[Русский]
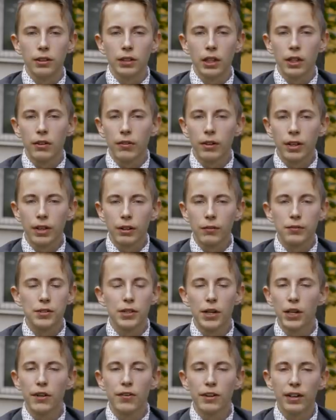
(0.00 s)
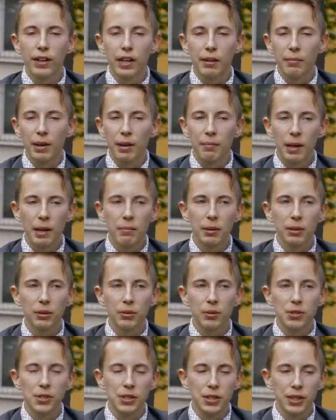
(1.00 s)
Я говорил, все говорили моей маме,
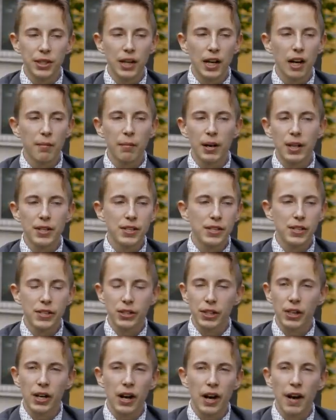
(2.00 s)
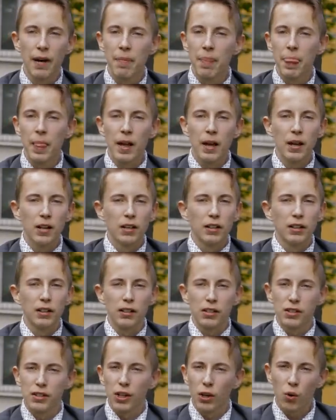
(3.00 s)
то есть я, моя сестра,
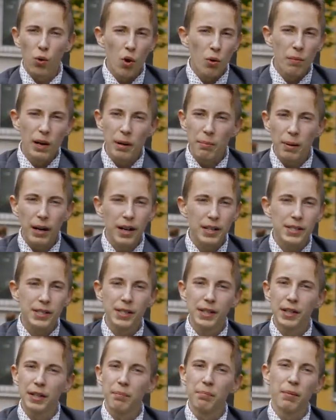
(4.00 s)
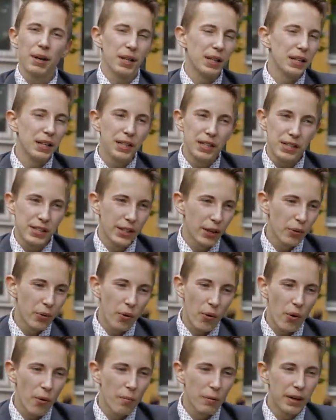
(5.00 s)
э, знакомые матери, мои
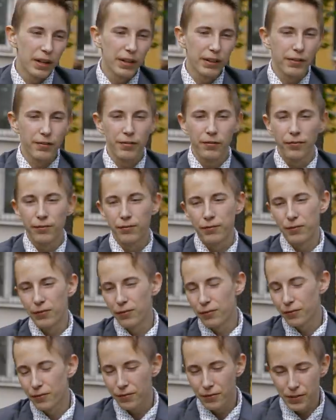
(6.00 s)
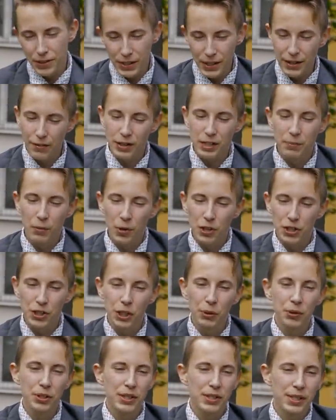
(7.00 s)
знакомые, все
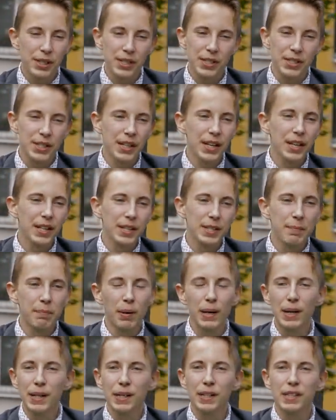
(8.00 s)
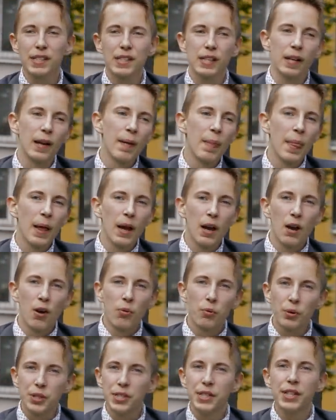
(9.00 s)
возможные люди, соседи, полиция,
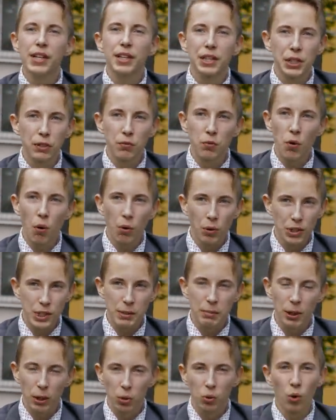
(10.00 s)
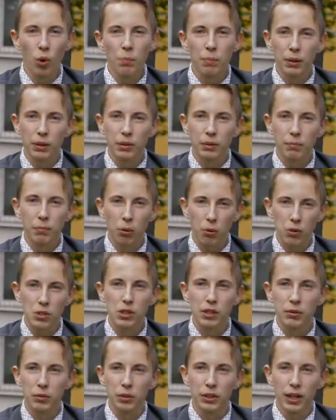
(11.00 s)
уйди от него, он тебя топит,
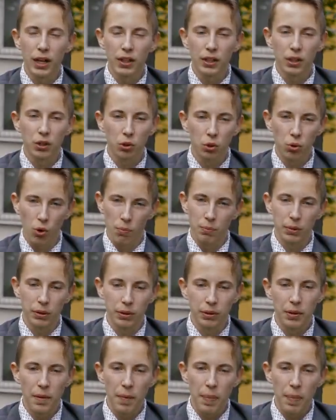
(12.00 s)
просто вот реально топит